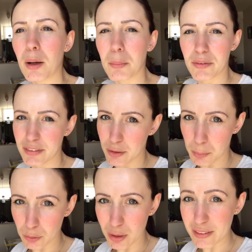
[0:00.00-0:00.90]
para fazer
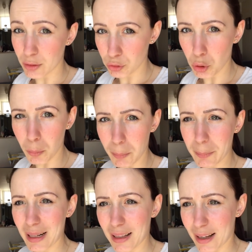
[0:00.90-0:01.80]
uma doação de roupa
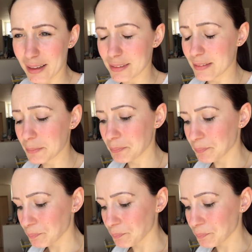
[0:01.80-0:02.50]
para Liza.